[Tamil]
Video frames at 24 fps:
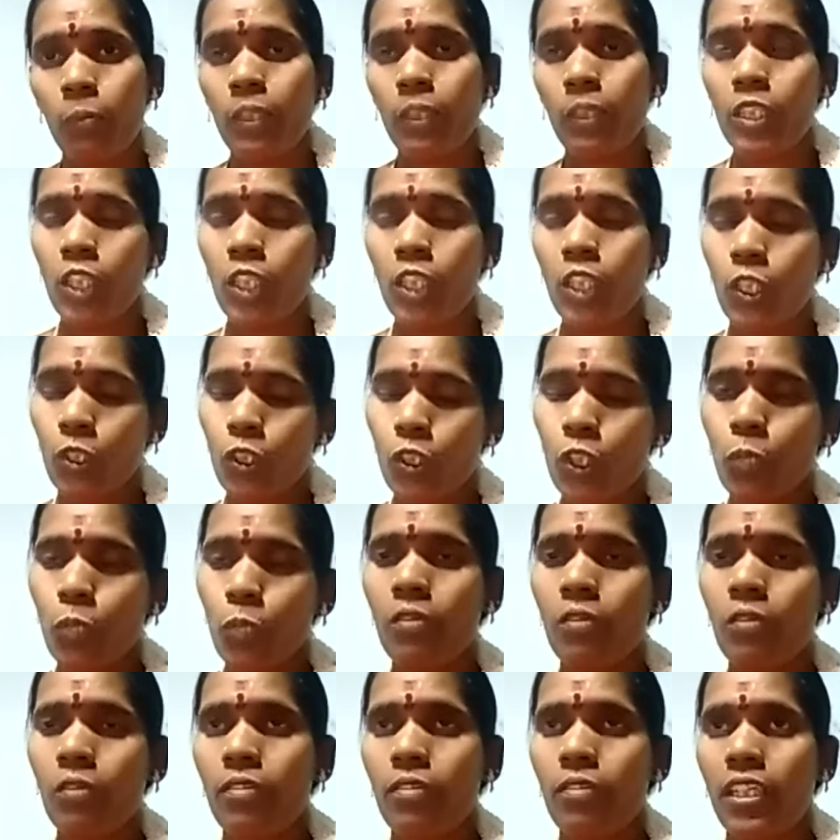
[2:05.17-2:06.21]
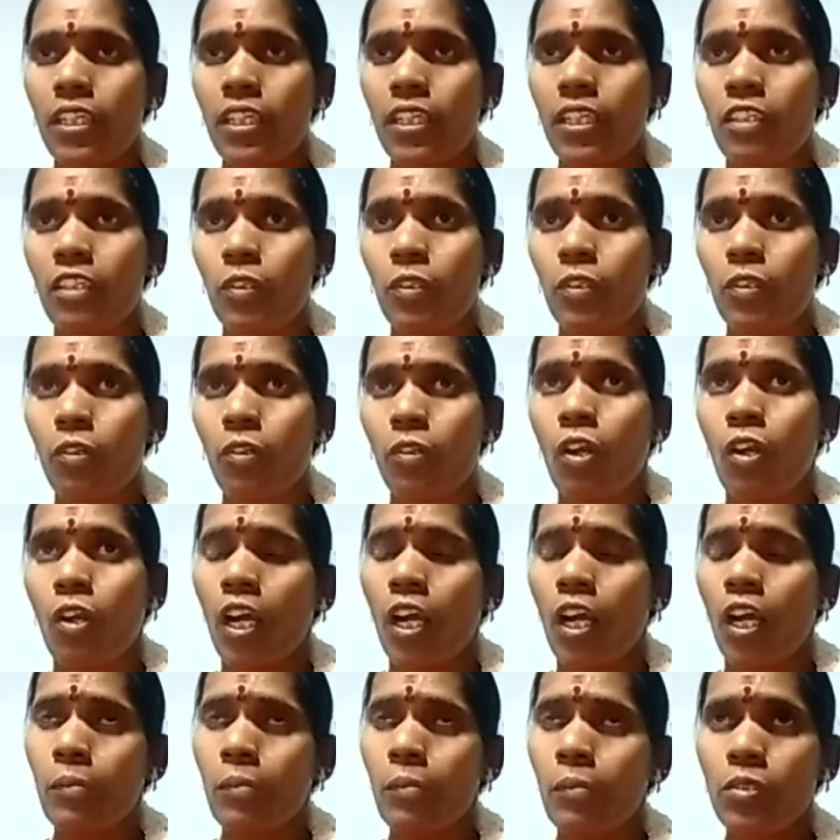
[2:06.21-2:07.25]
மாதிரி சந்தோஷமா ஒரு வடை தங்கும்
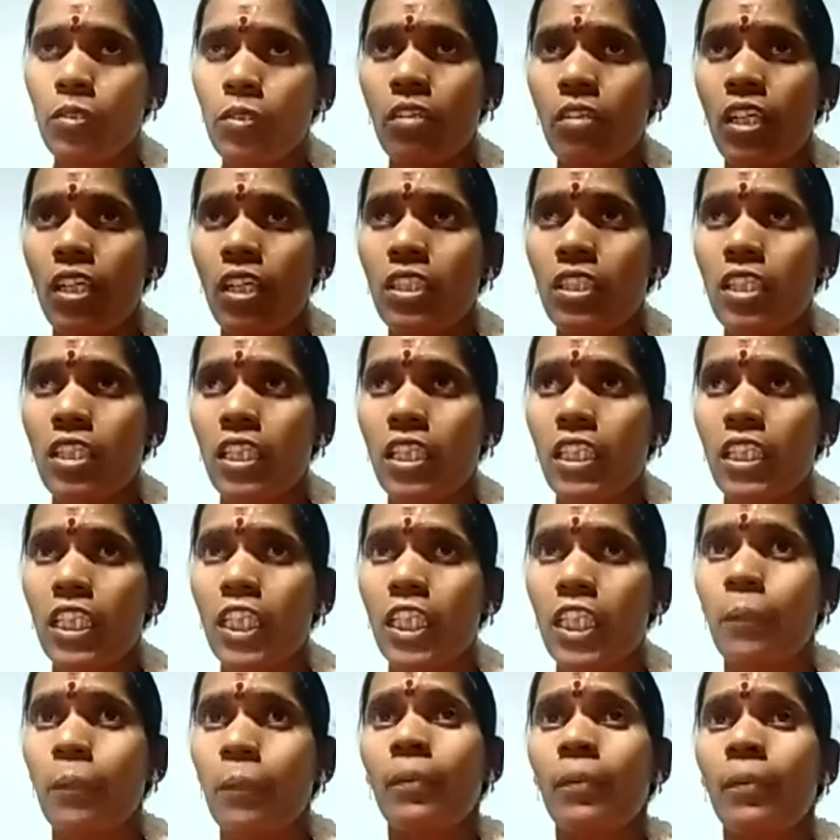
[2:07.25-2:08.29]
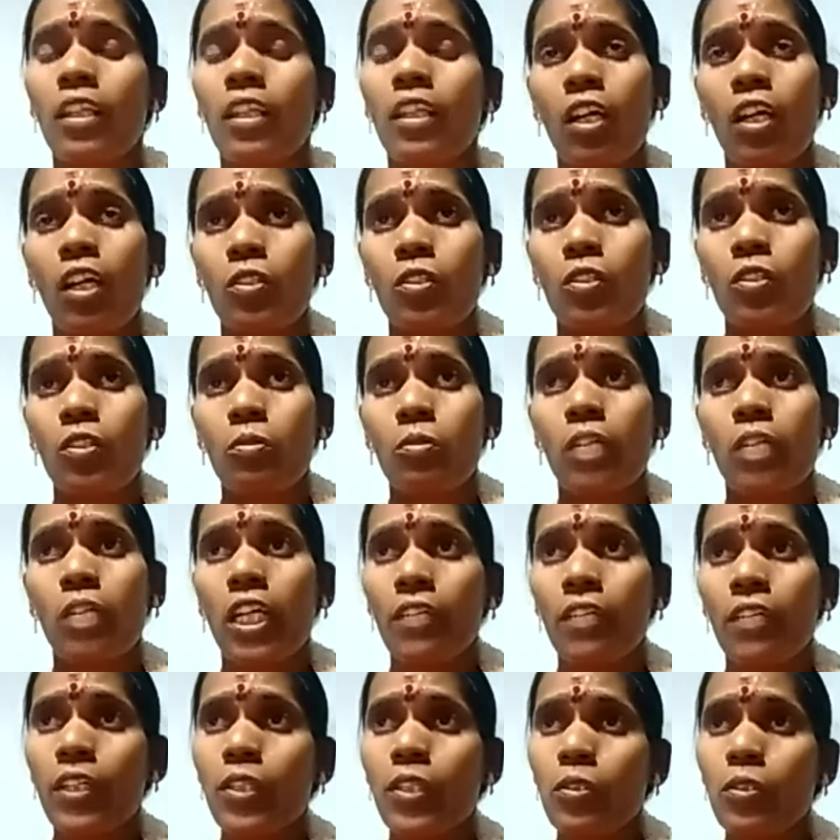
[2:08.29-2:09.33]
அப்படின்னு சொன்னாங்க சக்தி நான்
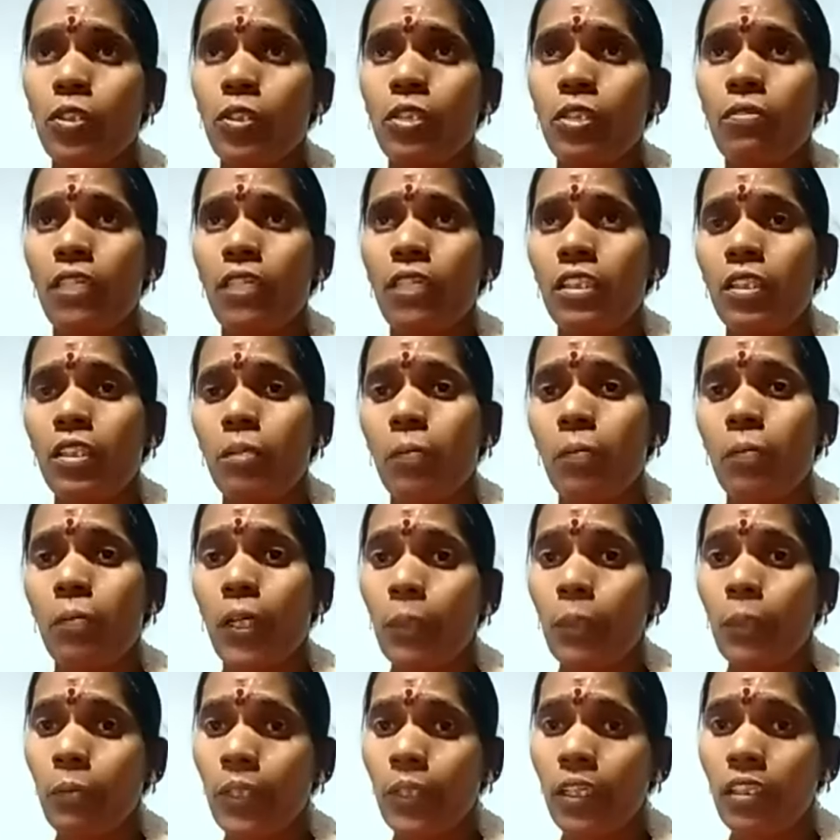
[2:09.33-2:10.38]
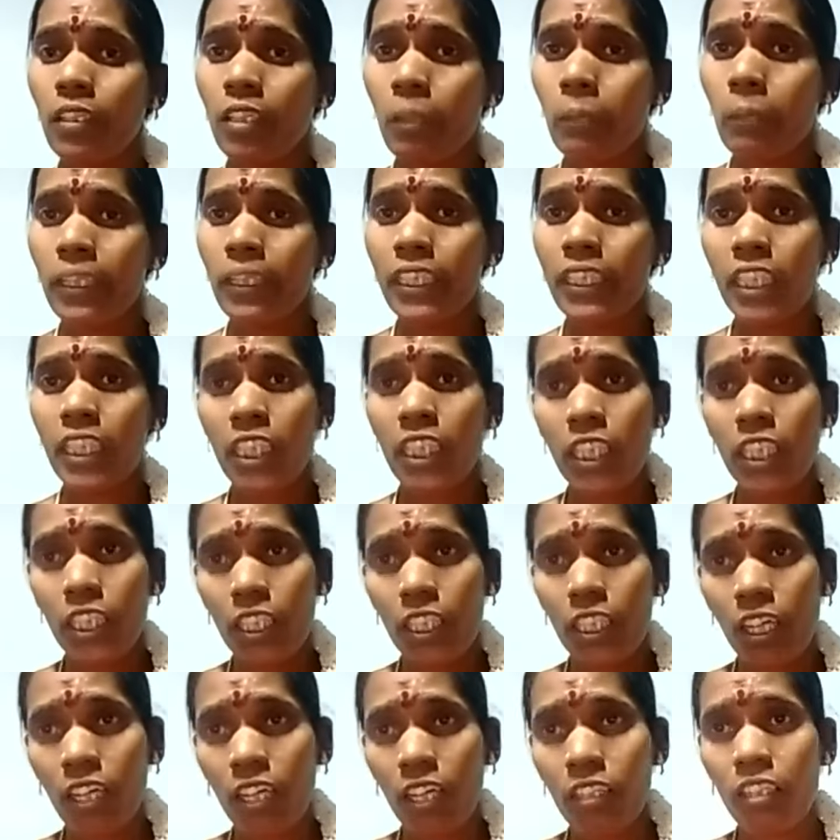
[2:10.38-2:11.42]
கருவறை சுத்தி வந்து மறுபடியும் அந்த அம்மாட்ட இன்னும் ரெண்டு
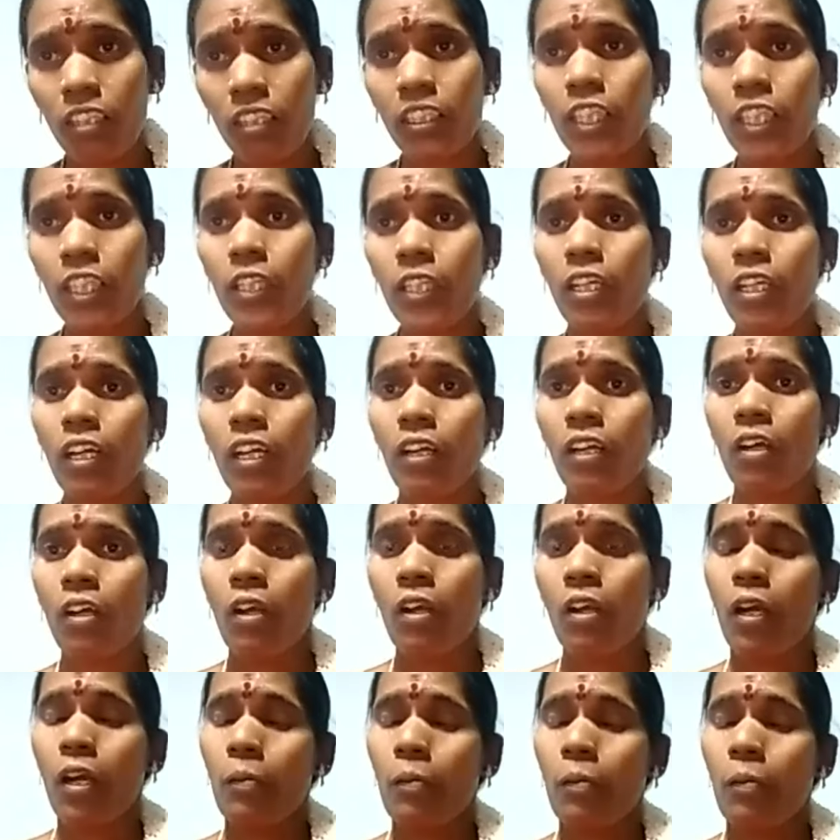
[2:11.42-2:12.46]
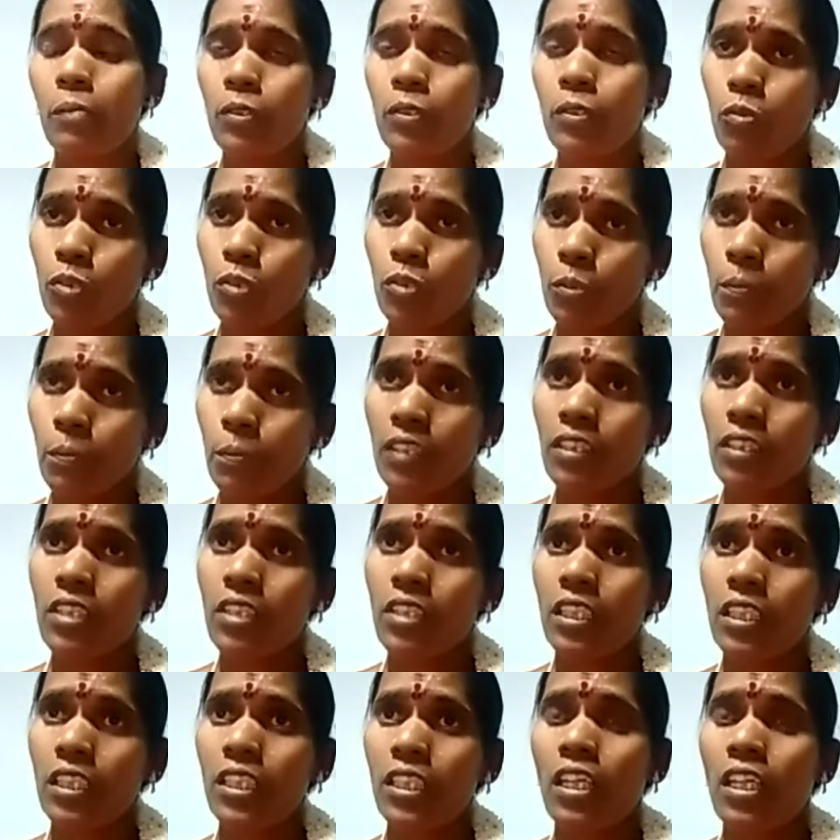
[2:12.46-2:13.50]
ஆறுதல் கேட்கலாம் அப்படின்னு சொல்லிட்டு பார்த்த
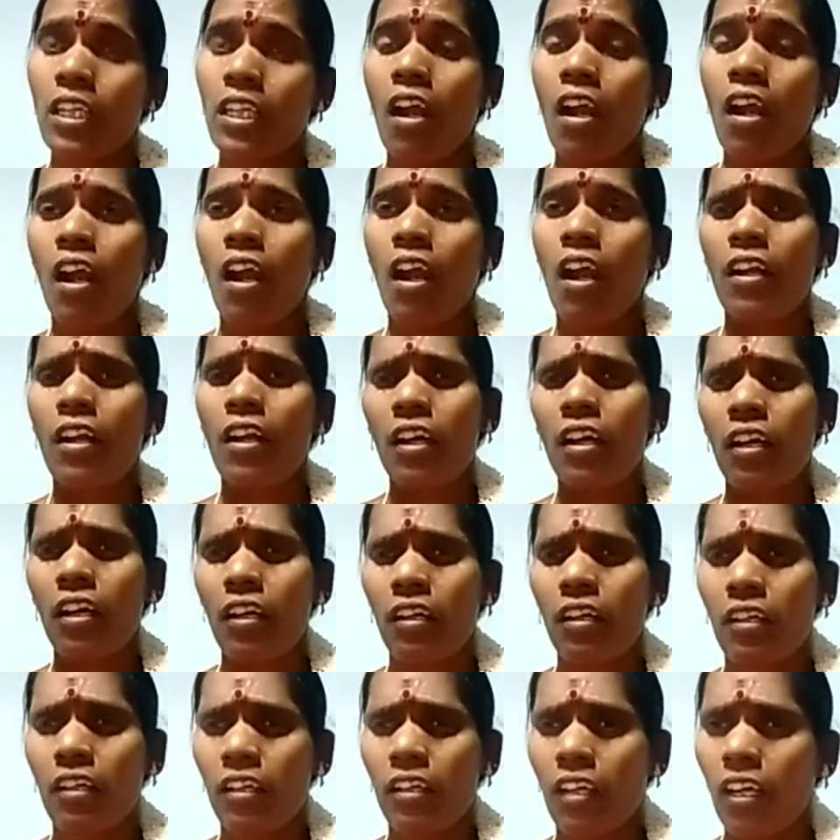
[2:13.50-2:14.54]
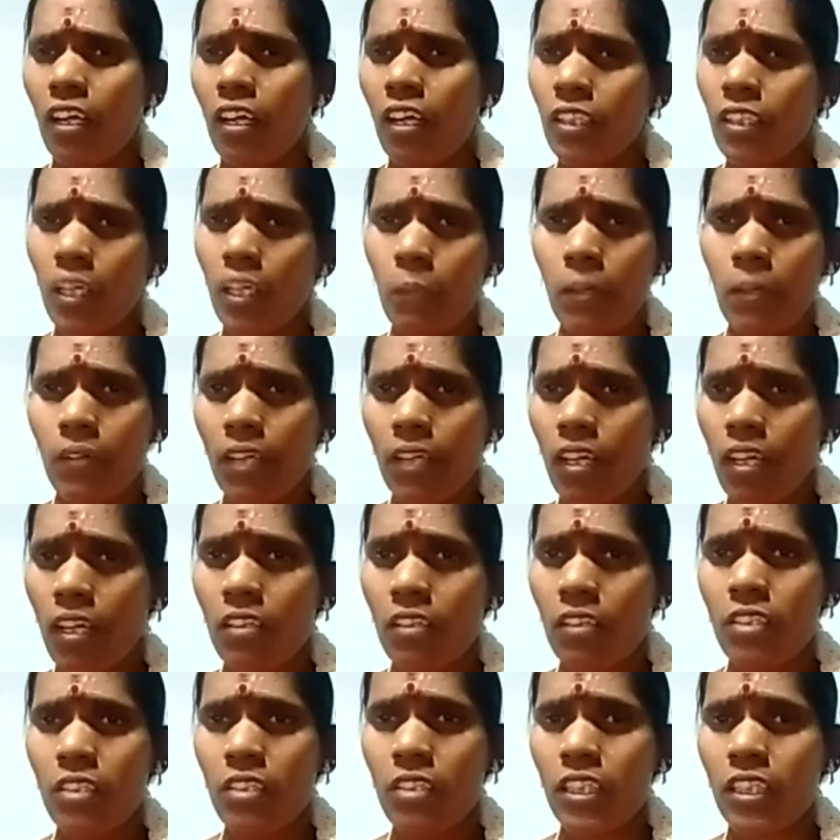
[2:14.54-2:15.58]
சக்தி ஆனா அந்த அம்மாவை
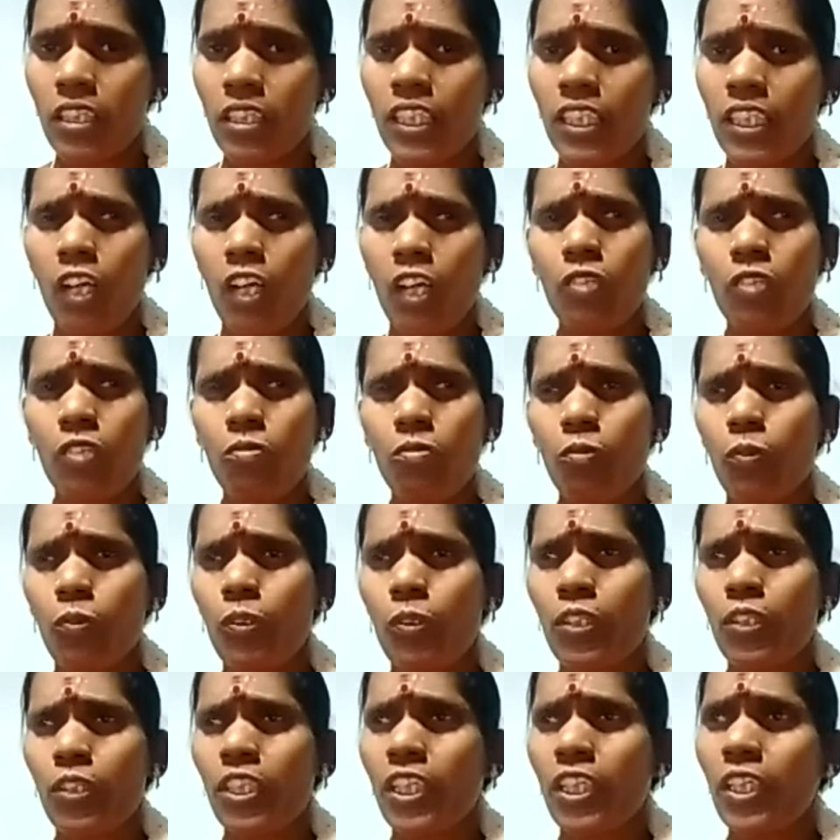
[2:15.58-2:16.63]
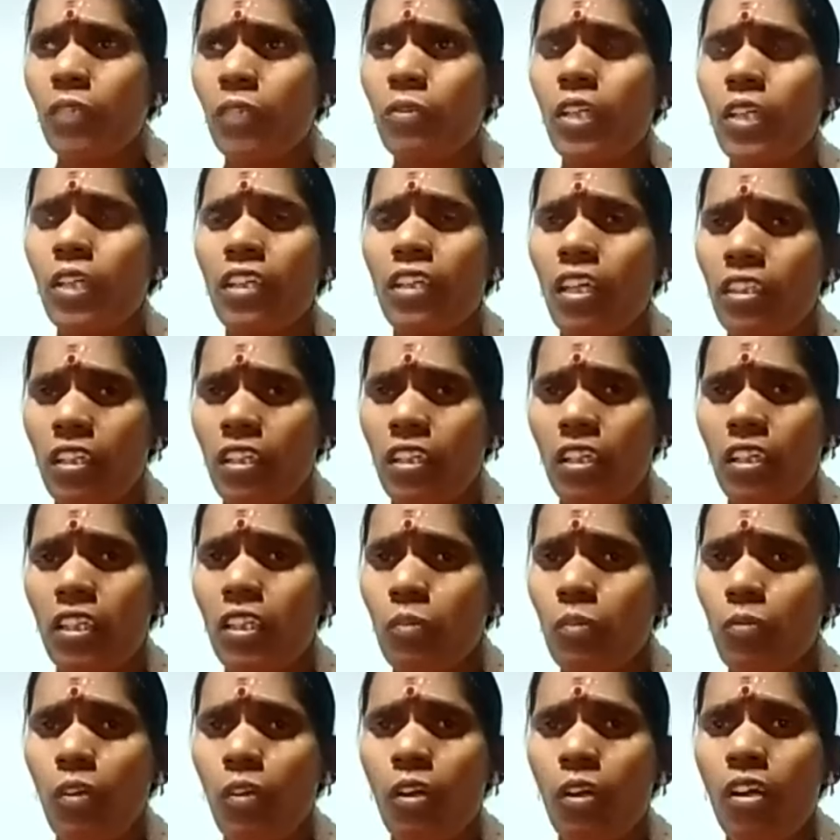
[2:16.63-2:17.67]
காணும் சக்தி நானும் ஒரு இடம் விடாத அந்த இடத்த
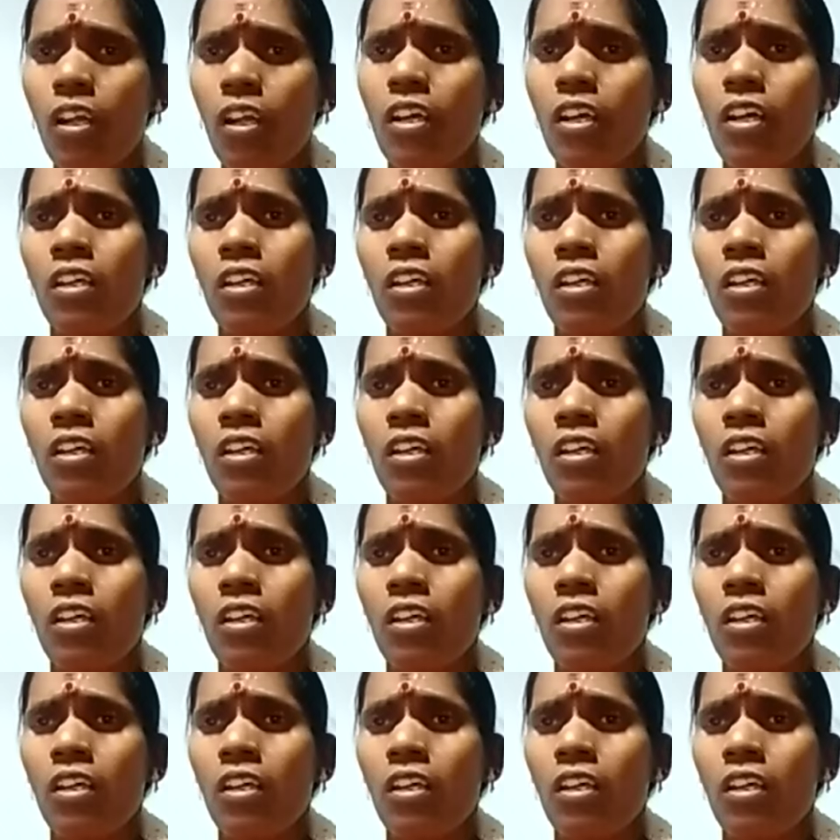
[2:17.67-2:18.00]
ஃபுல்லா